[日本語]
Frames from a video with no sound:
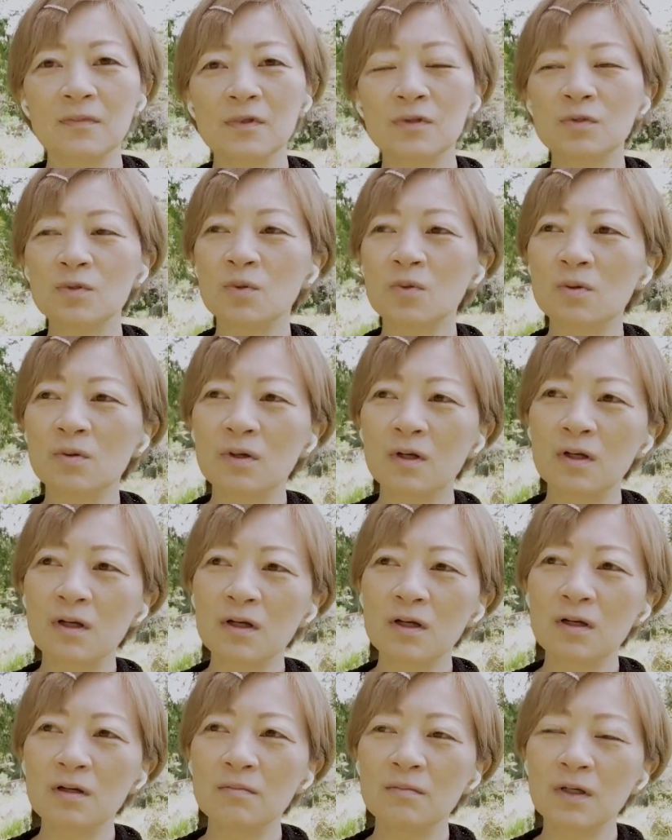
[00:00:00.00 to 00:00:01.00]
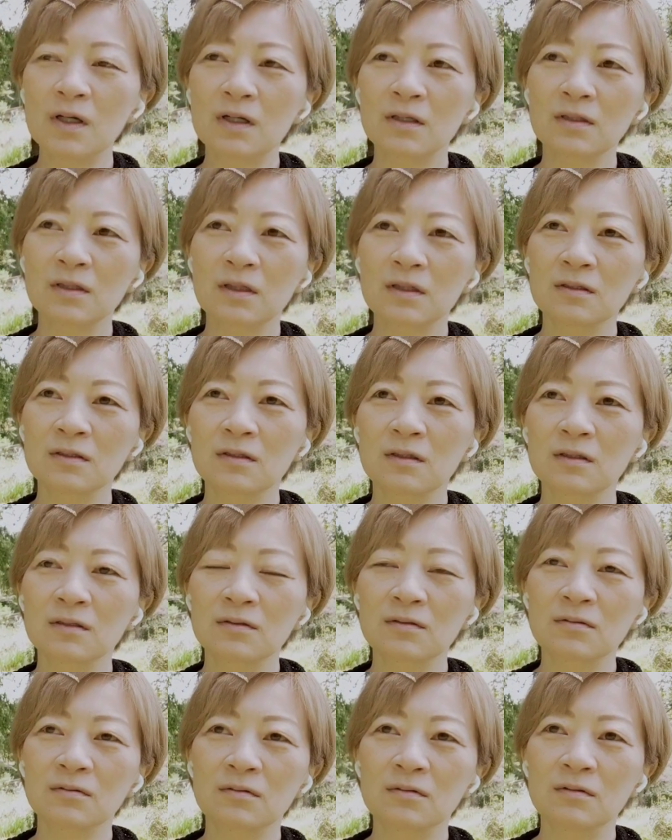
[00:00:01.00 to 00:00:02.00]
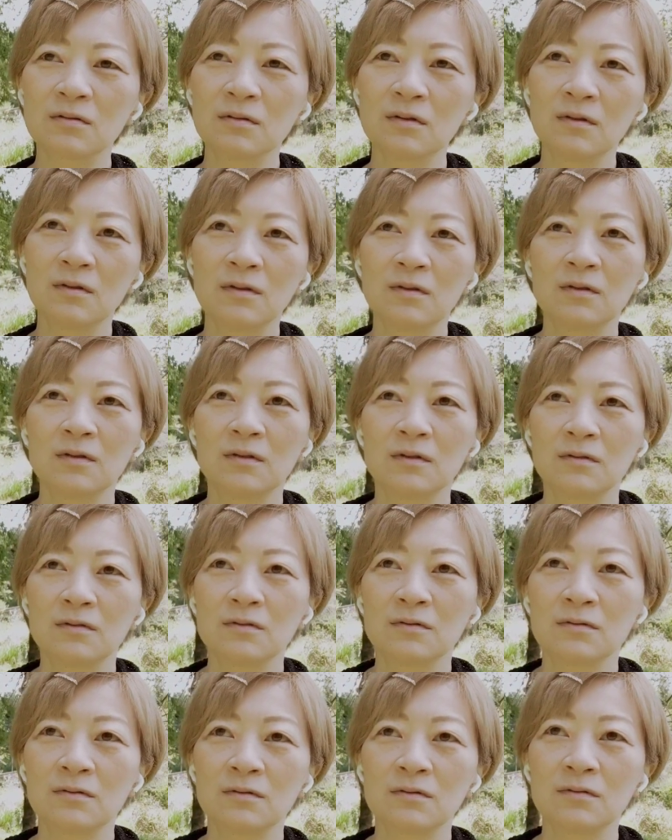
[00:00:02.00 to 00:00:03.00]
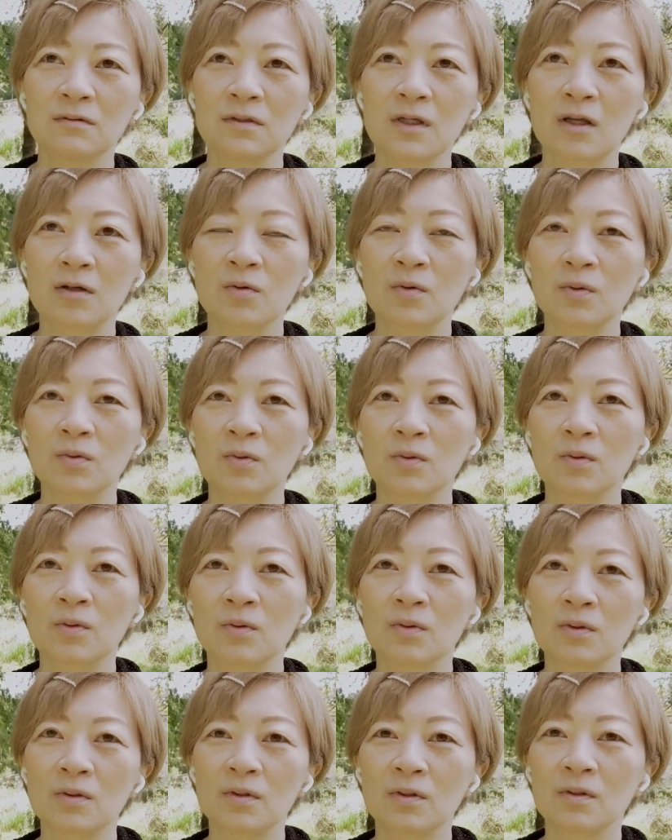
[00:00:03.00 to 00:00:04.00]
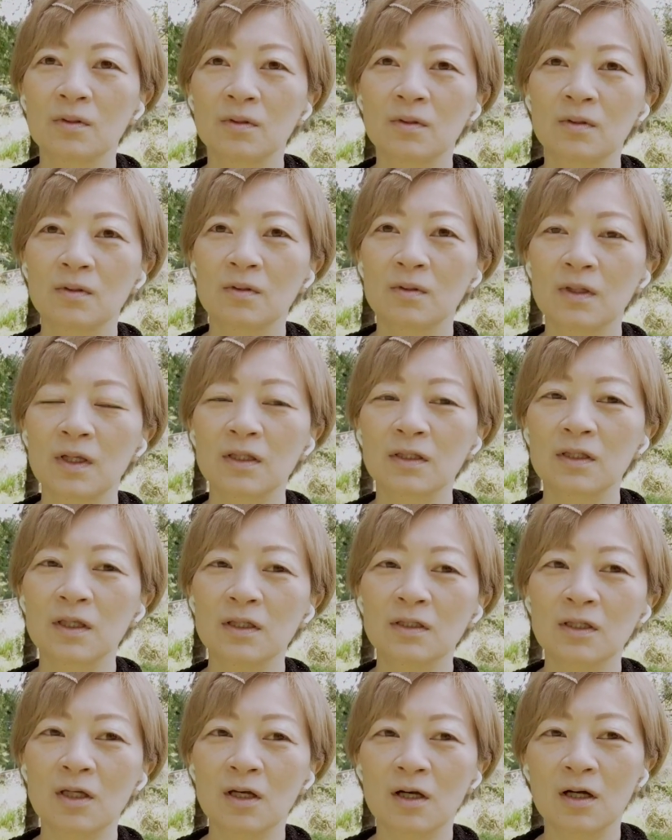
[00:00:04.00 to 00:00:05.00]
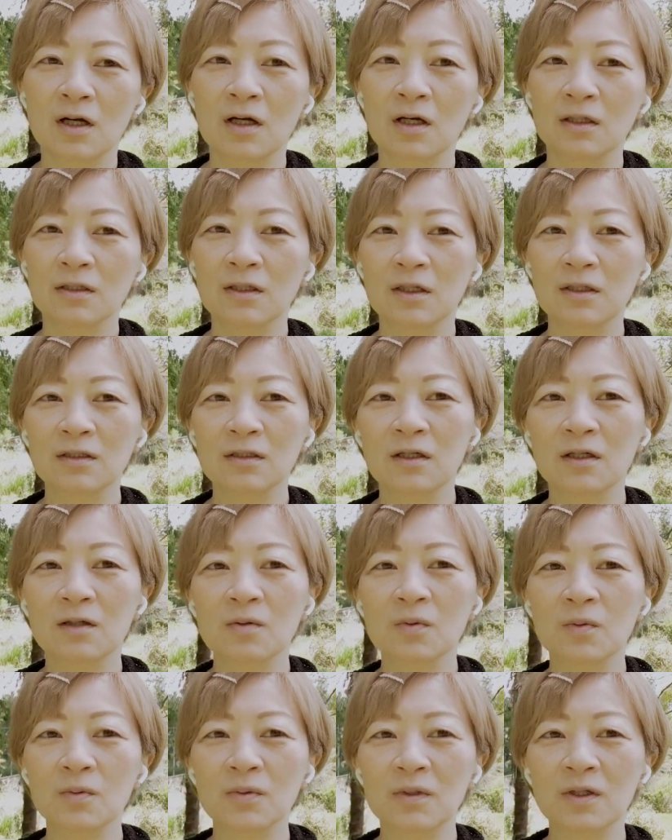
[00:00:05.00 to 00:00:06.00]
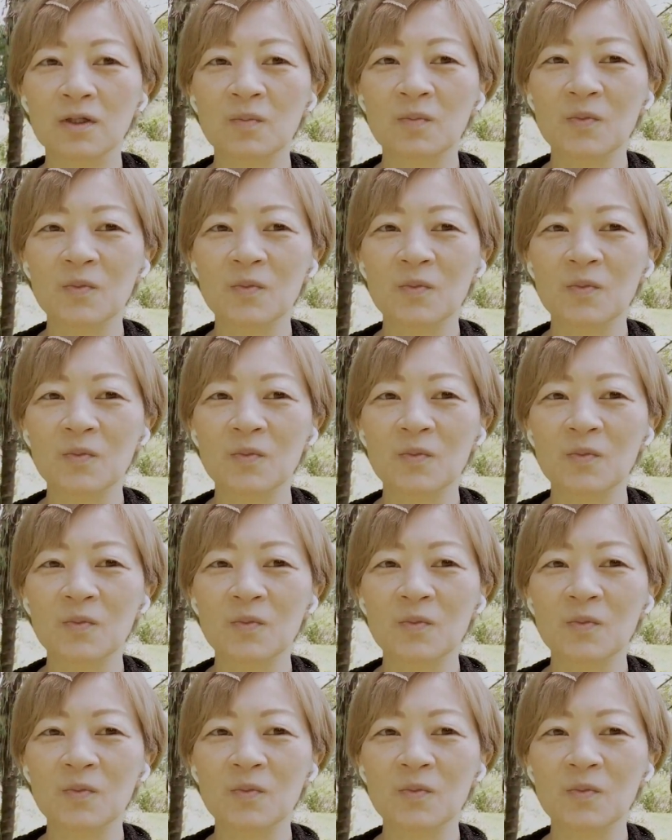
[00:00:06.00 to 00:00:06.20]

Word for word: そこからまあ淡々とやることをやっていたらだんだんこんな気